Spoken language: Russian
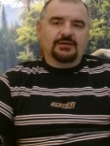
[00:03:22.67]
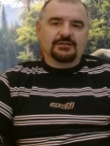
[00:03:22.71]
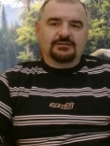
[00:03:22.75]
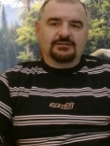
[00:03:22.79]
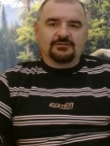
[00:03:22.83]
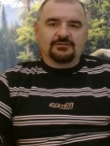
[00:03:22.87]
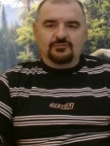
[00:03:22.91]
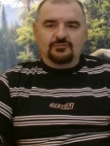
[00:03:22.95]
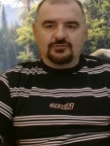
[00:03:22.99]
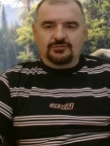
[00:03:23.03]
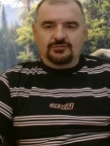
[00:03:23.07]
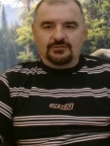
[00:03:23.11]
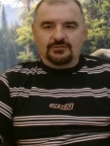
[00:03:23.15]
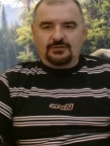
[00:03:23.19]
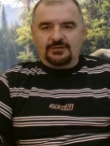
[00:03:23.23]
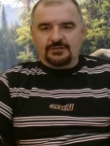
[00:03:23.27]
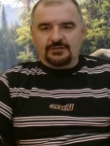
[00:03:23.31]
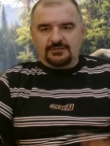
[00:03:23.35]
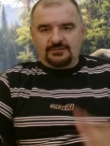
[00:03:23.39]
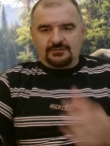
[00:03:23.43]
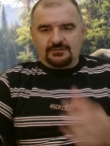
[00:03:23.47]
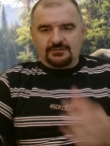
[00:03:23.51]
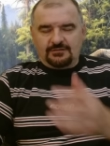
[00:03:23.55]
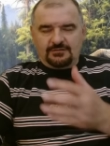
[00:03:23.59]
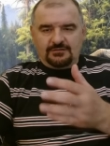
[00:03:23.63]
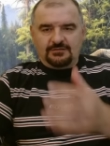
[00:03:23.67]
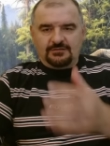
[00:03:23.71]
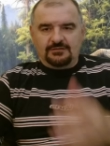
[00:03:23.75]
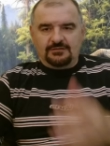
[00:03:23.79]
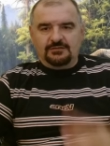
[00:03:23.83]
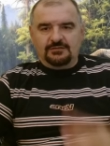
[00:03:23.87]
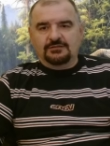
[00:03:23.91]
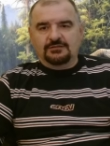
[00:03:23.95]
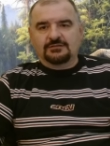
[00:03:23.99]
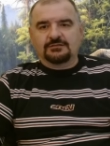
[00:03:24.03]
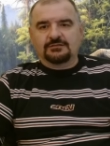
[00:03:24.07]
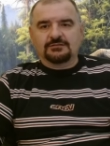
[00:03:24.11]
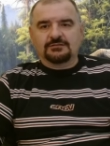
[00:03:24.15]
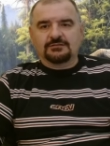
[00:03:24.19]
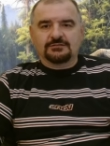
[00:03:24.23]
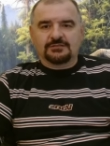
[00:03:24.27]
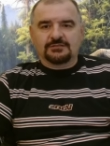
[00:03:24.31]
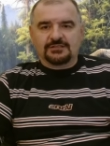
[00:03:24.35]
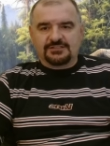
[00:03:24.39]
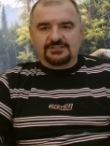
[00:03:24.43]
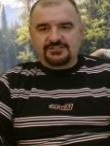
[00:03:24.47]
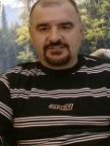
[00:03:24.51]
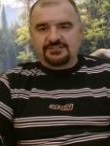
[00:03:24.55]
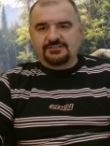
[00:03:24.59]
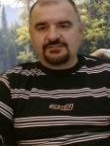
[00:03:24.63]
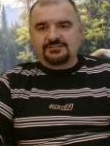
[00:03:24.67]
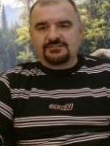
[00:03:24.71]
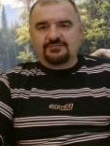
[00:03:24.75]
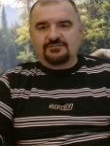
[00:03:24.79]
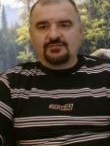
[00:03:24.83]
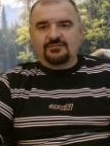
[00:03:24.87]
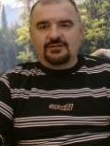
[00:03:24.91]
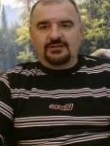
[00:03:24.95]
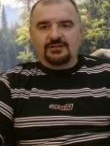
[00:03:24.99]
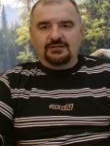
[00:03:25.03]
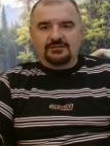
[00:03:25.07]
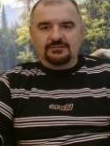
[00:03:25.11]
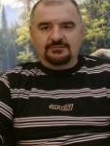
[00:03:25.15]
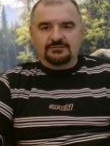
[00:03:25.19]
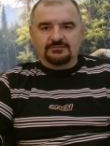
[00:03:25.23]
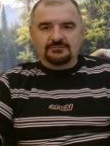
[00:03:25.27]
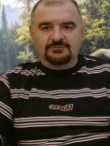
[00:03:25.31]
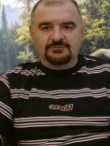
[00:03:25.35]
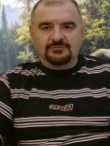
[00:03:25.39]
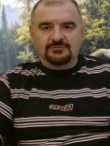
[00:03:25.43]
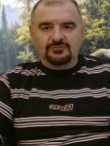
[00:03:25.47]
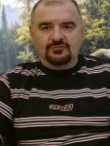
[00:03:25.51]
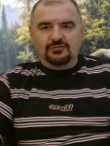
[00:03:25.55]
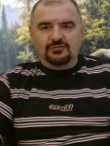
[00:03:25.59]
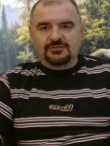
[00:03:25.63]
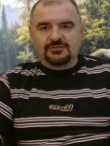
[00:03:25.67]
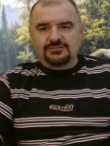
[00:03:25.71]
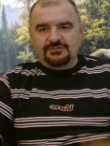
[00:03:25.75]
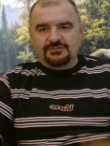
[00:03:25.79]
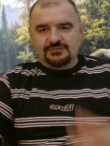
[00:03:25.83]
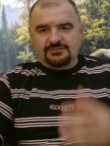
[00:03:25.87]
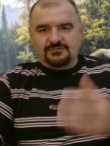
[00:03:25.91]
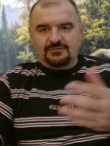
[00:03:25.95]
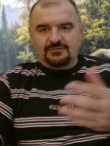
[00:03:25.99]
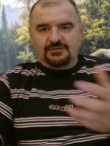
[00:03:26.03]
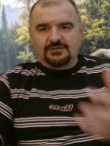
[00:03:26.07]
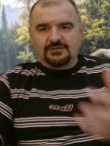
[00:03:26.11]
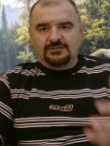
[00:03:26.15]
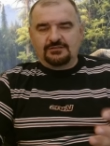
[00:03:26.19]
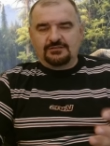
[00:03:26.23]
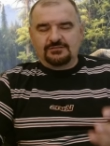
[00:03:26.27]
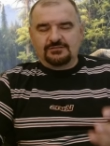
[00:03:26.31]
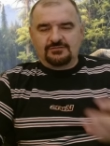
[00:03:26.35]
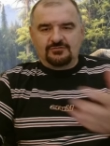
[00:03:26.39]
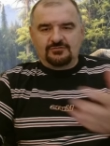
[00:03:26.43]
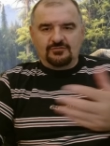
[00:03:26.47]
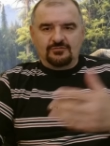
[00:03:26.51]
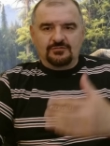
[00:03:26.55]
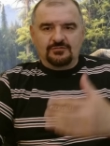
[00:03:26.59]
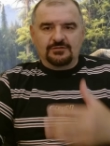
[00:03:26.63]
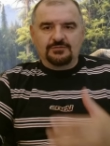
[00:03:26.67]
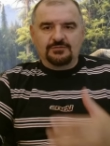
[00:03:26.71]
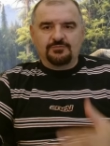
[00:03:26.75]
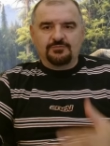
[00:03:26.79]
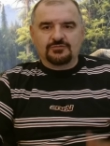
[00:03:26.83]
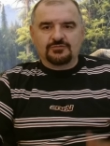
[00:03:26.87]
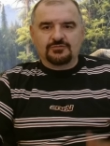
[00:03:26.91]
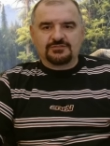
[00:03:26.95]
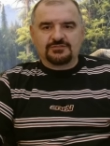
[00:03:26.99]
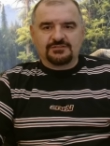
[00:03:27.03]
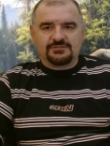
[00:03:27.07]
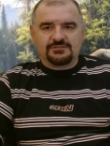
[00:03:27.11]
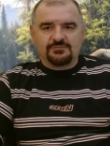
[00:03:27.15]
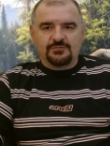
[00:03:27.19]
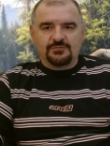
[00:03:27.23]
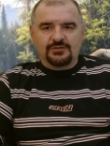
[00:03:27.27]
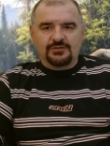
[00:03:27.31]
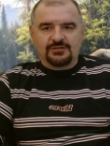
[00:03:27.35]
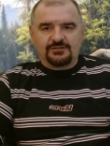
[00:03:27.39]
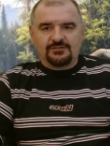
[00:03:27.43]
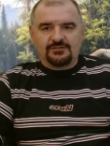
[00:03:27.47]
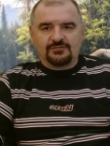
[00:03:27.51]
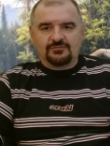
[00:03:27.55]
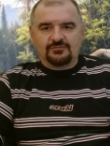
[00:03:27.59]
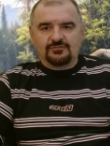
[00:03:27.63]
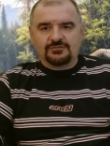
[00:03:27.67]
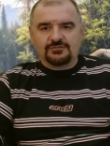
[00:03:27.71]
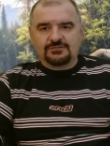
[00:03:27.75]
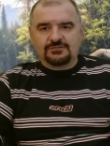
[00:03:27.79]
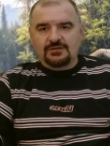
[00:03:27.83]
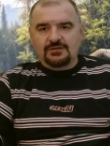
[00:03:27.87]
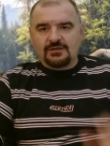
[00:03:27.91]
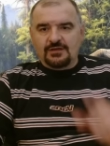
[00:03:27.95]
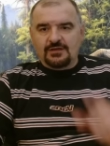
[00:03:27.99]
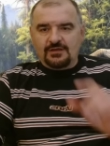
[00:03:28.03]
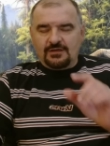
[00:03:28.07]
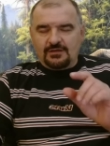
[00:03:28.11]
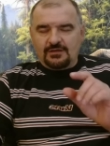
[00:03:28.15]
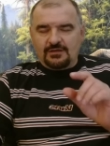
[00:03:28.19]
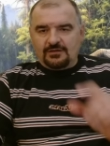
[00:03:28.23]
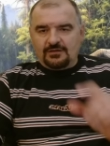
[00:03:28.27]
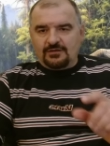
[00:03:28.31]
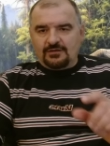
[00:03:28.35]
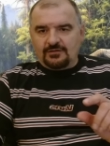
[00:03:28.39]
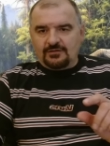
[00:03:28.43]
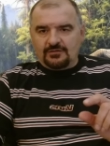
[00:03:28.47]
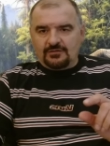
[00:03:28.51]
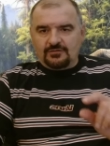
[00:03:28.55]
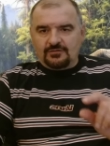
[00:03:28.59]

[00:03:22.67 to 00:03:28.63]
Это вот от э, угу. Рождества до Рождества Христова и после смерти. То есть я объяс...